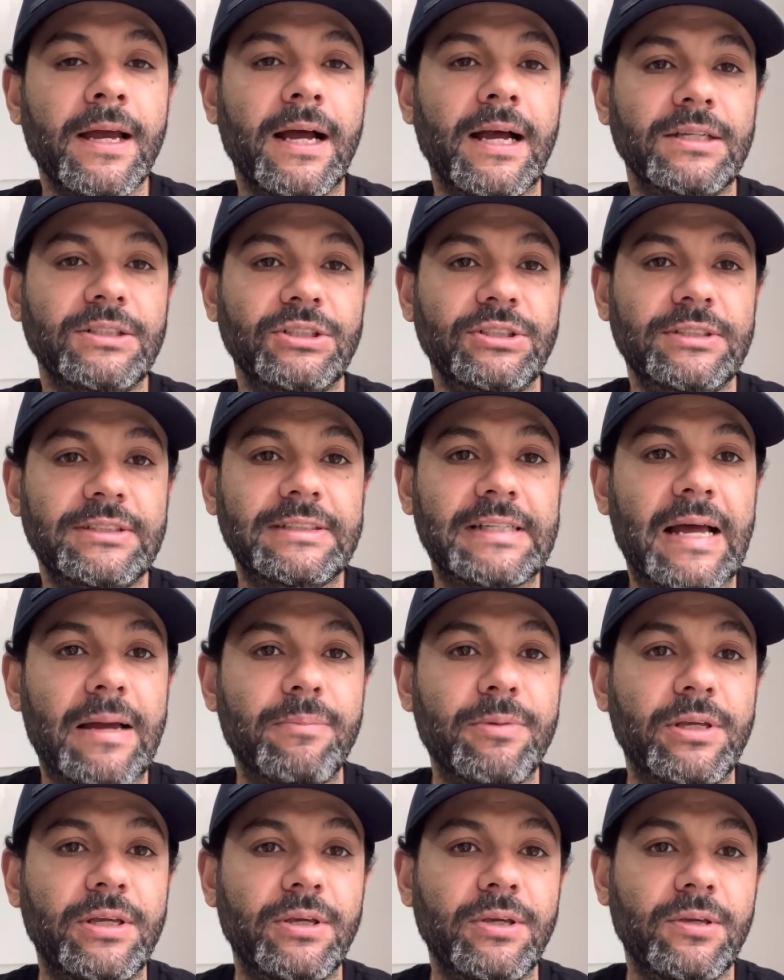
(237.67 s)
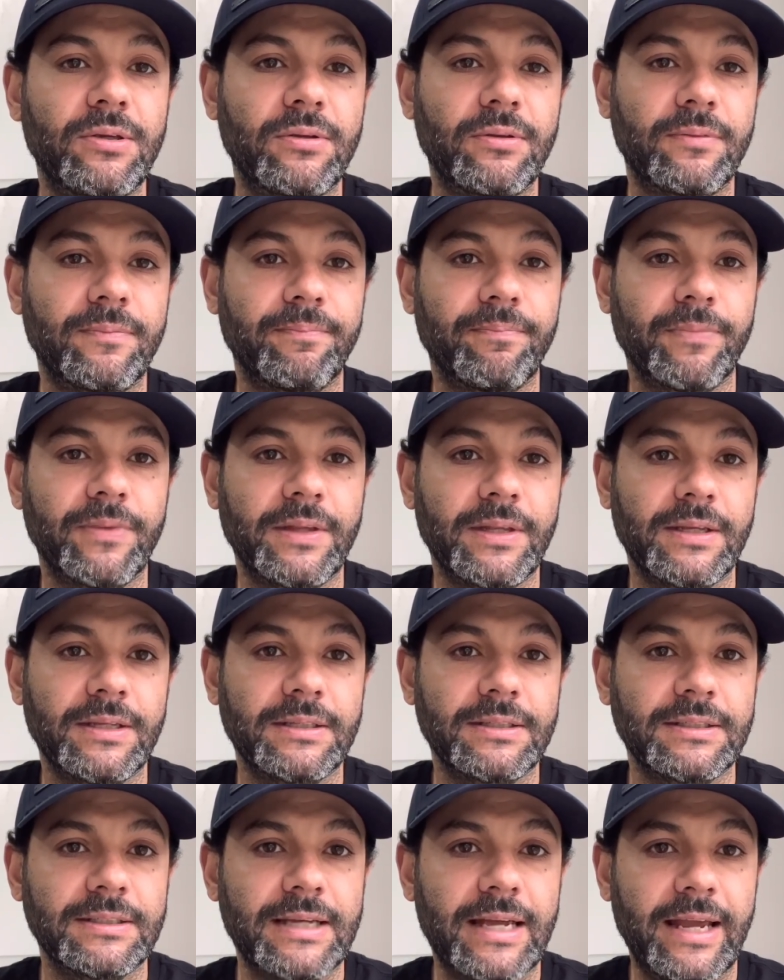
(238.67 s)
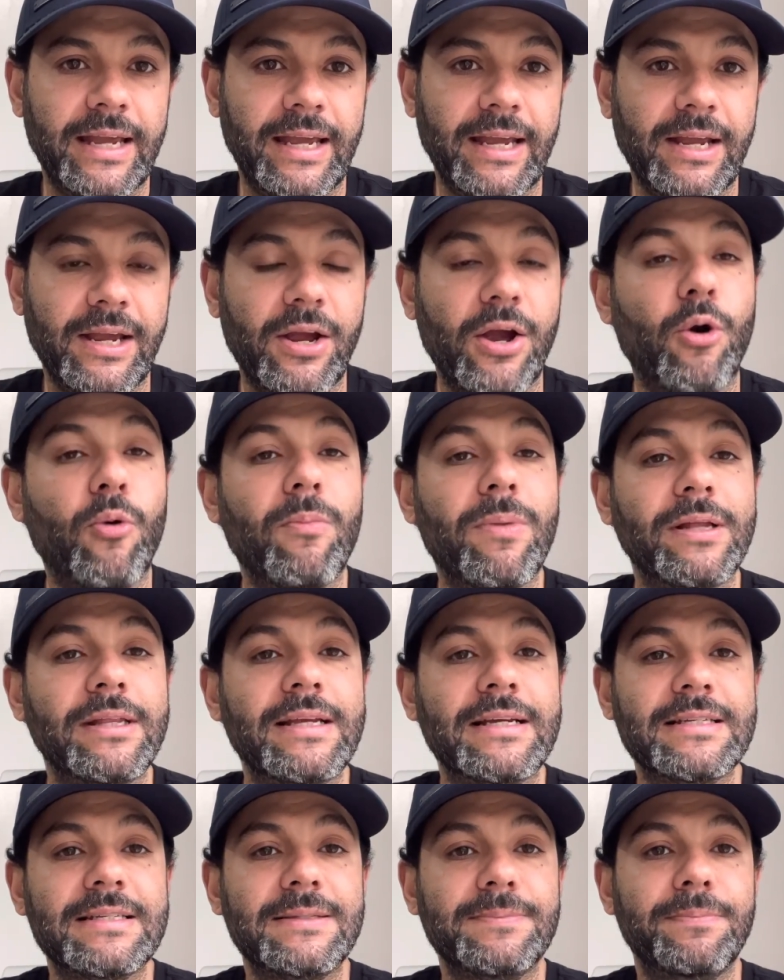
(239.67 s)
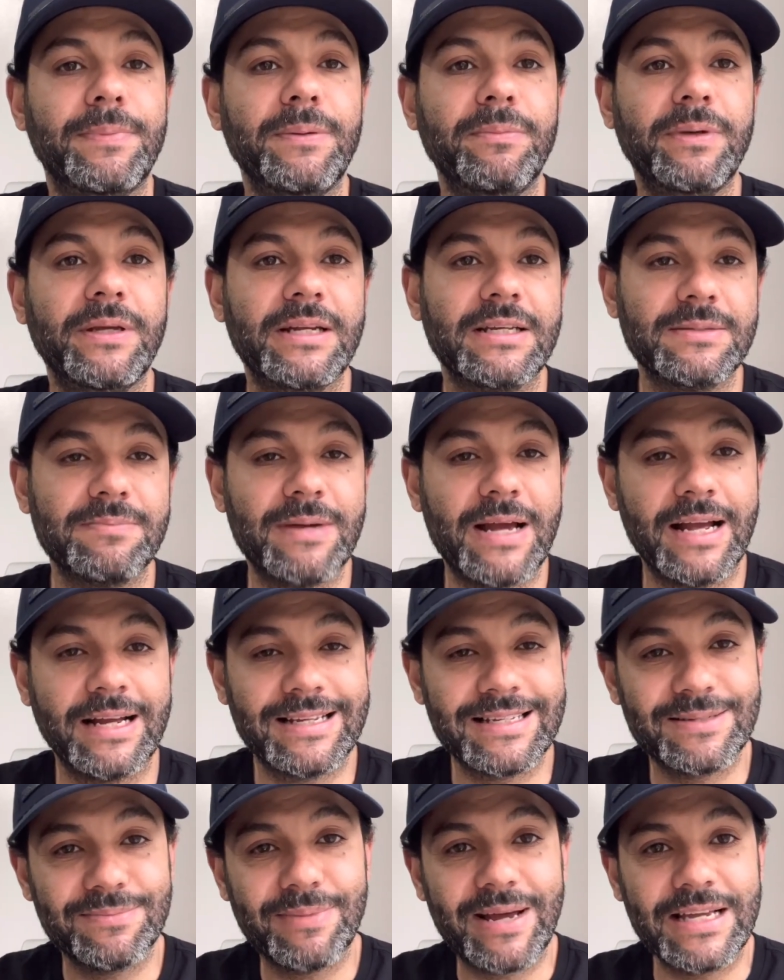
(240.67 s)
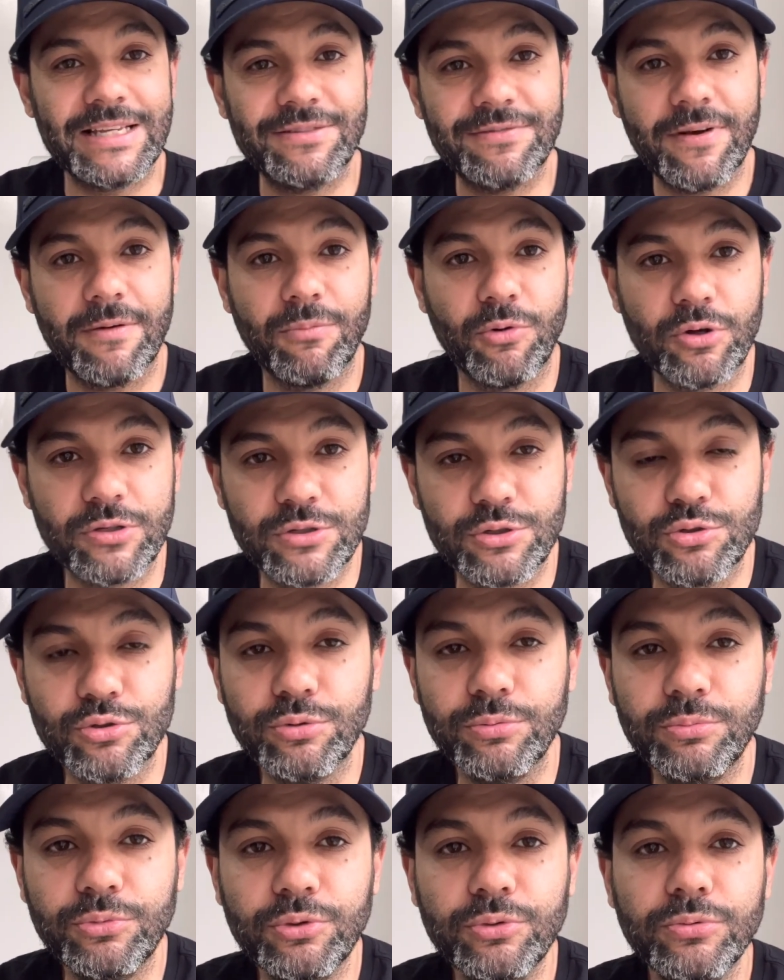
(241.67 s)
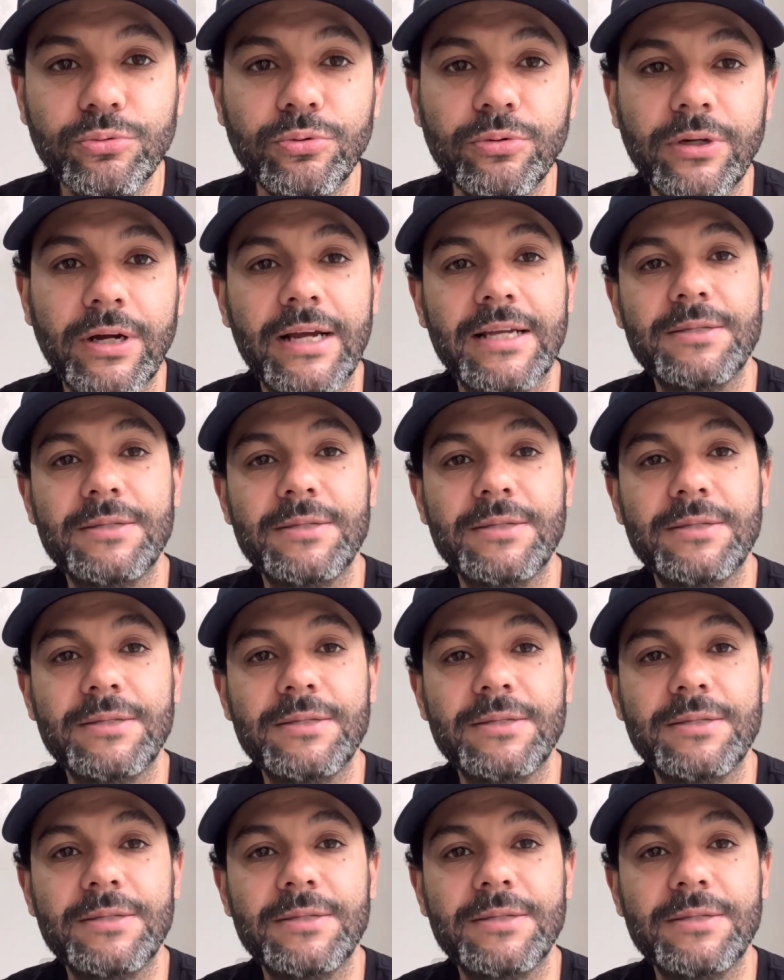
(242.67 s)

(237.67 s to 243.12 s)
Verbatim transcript: A gente sabe que é, é uma das primeiras marcas mais famosas do mundo, a